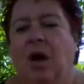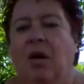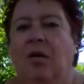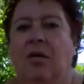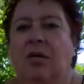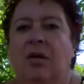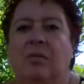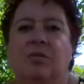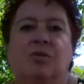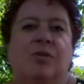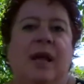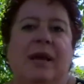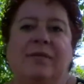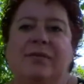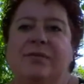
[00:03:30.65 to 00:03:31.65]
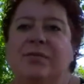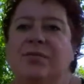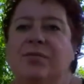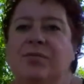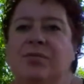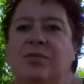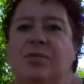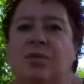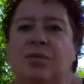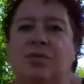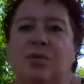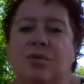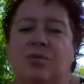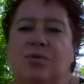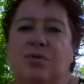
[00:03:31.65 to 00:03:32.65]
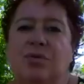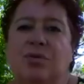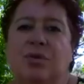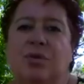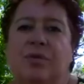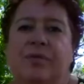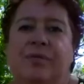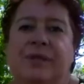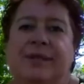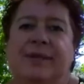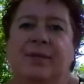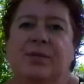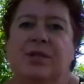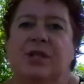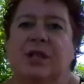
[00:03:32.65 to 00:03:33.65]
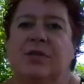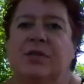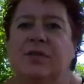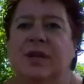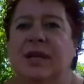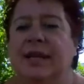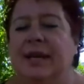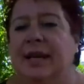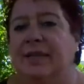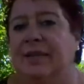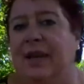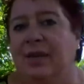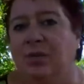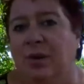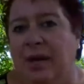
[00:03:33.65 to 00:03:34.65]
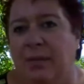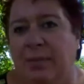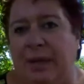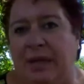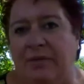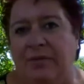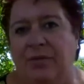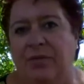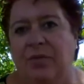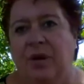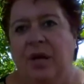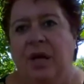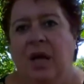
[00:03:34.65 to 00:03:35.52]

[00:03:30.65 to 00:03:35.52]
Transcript: euh, comme tu l'as vu euh, dans, une vidéo, je t'ai fait les réveils de l'imprévu.